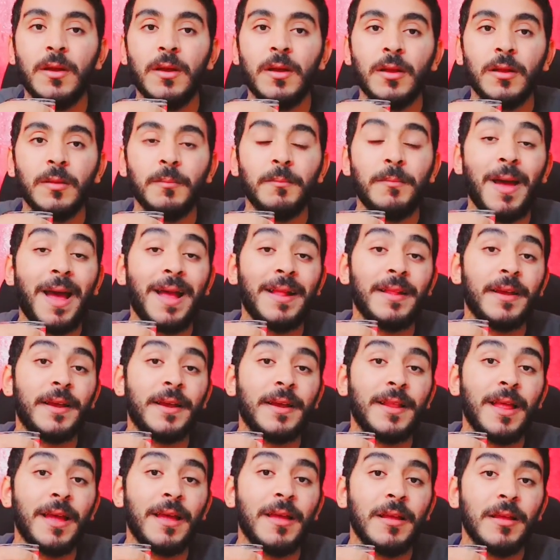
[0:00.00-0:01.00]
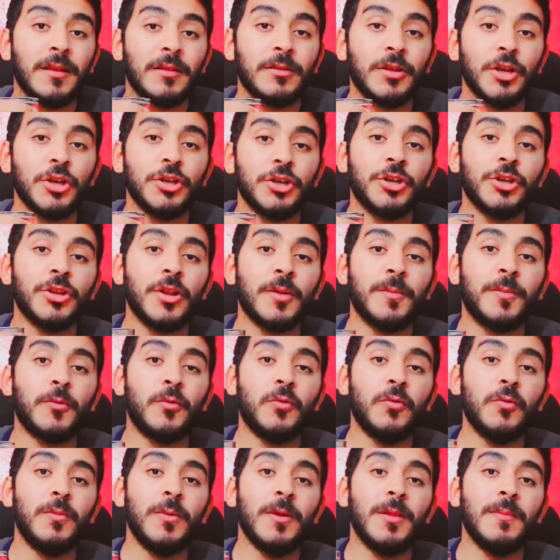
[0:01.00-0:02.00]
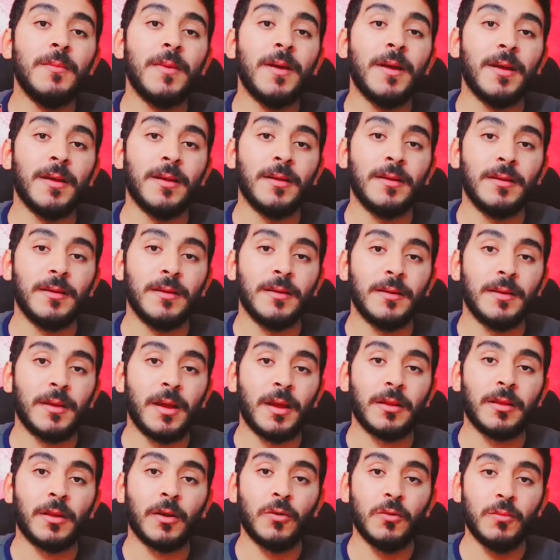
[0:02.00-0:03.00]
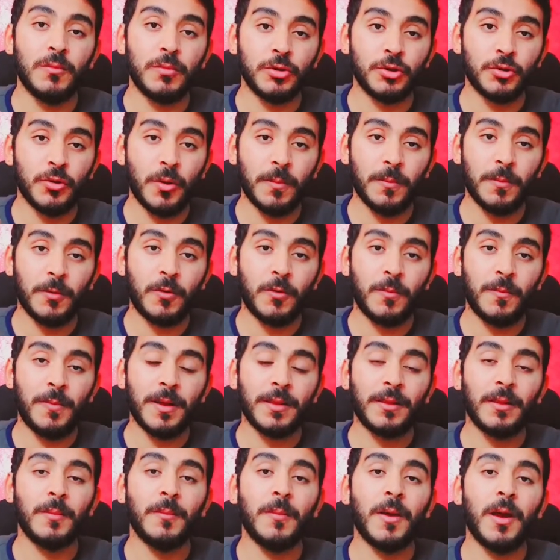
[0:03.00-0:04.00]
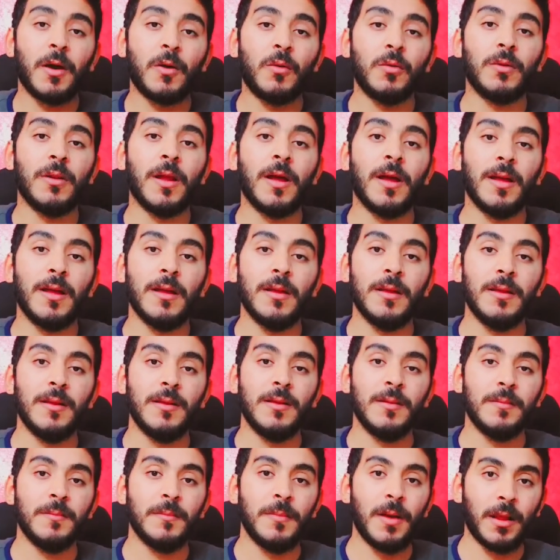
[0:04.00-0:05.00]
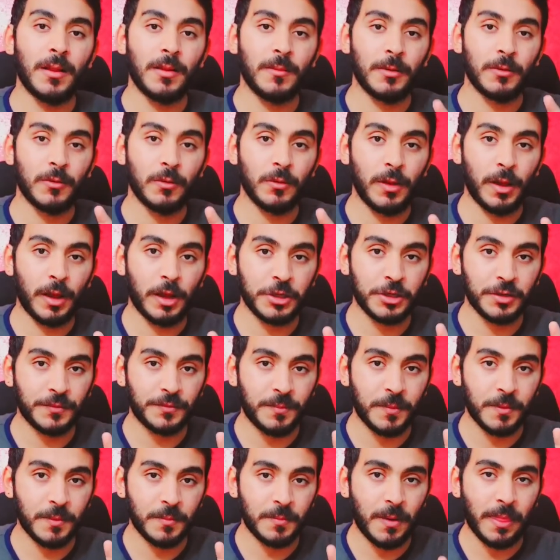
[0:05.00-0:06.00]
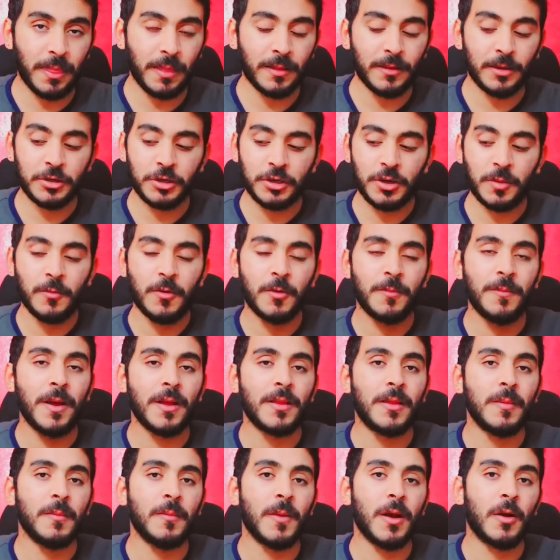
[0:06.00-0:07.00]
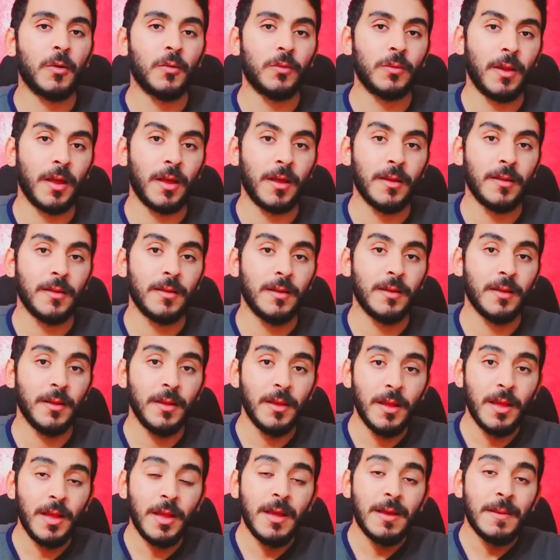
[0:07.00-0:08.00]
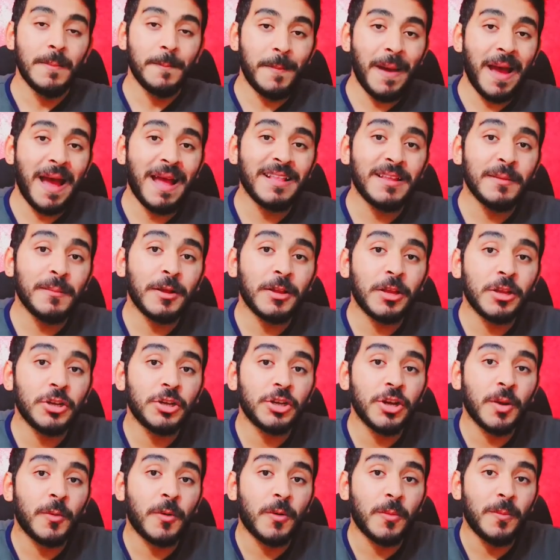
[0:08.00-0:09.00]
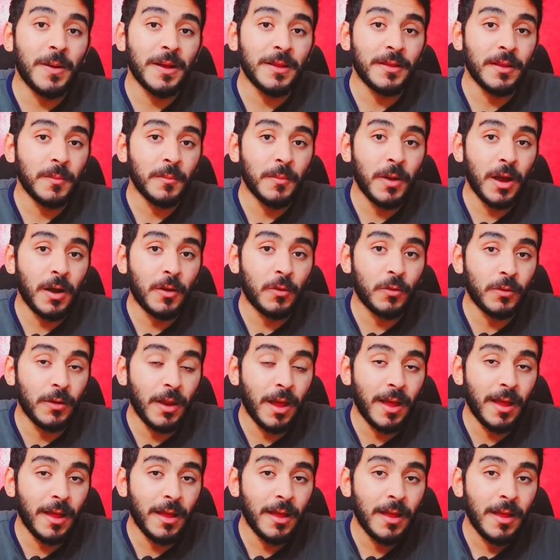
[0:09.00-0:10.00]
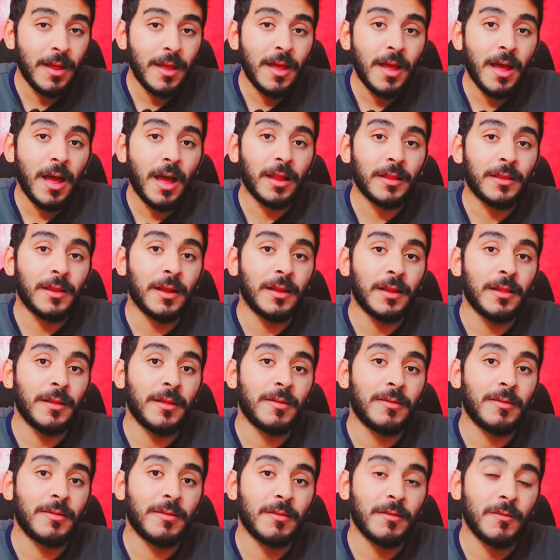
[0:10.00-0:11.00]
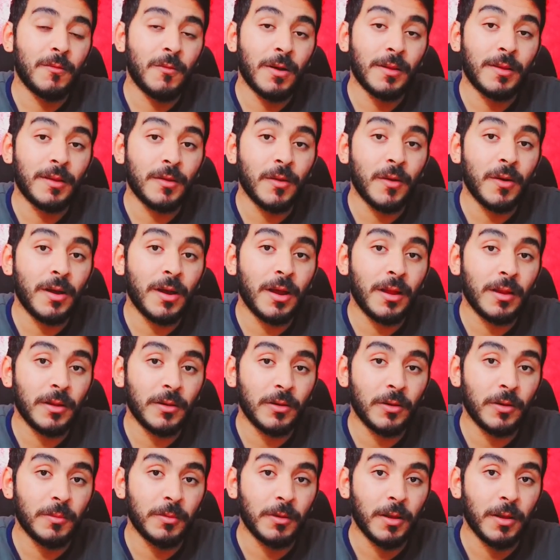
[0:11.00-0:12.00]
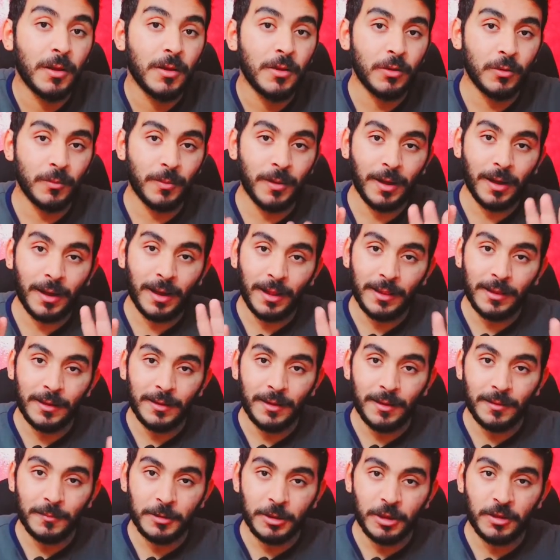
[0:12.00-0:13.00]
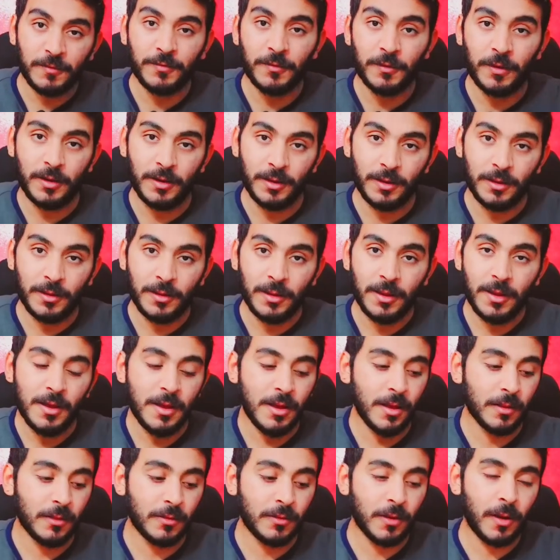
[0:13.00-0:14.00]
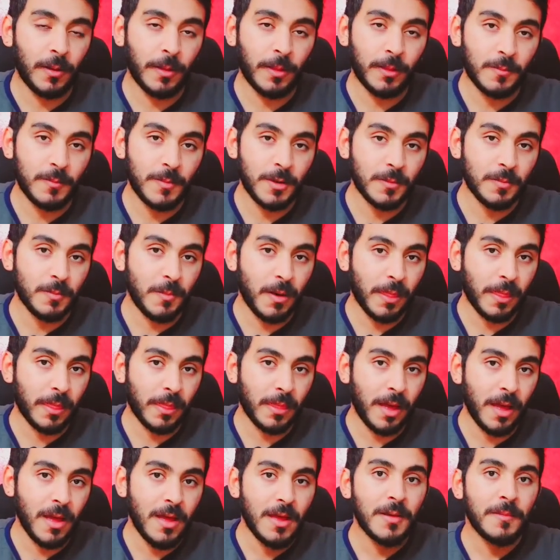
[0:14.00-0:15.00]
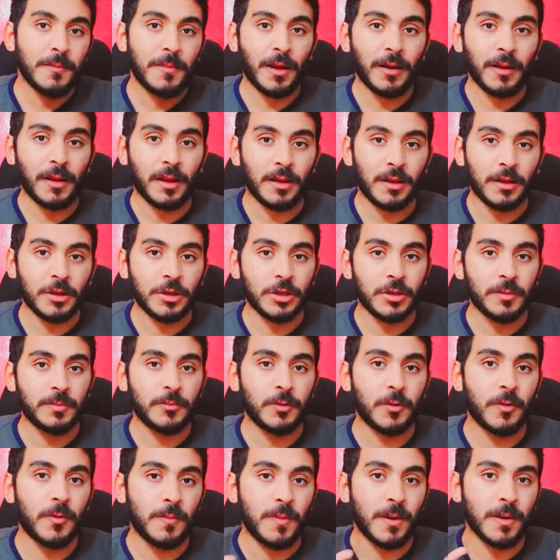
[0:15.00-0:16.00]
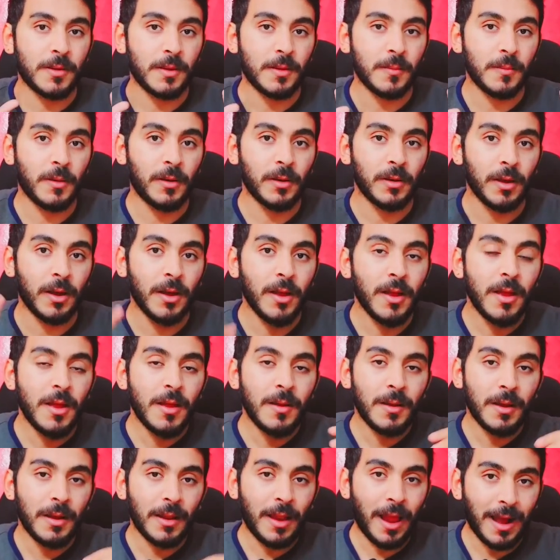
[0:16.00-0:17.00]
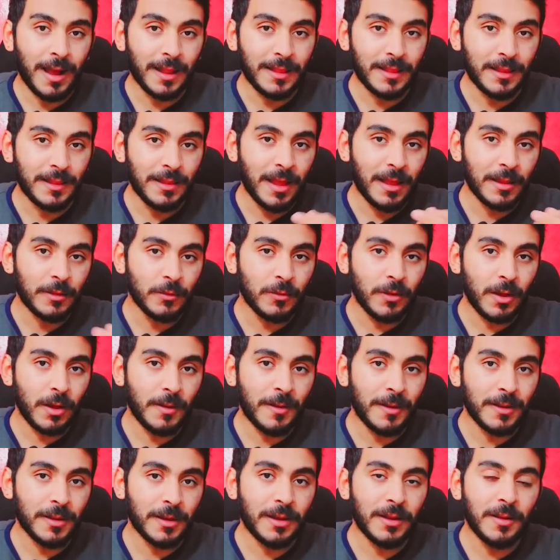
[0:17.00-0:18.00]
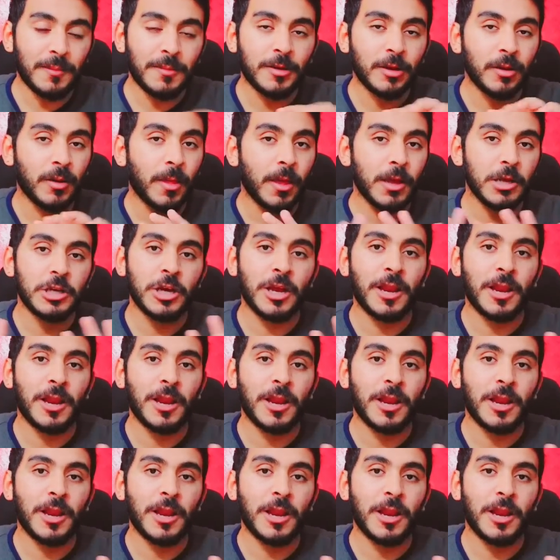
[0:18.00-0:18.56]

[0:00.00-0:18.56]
بعد كده تشرب كوب الماء يعني تقوم بشرب كوبايه الماء كلها بعد ما تقول يا كشف 100 مره تشرب كوبايه الماء كلها بعد ما تشرب كوبايه الماء كلها هتجلس وهتتوجه للقبله يبقى خلينا متفقين انت قريت 100 مره بعد كده شربت كوبايه الميه الحاجات اللي هتقولها بعد كده ما تقراهاش على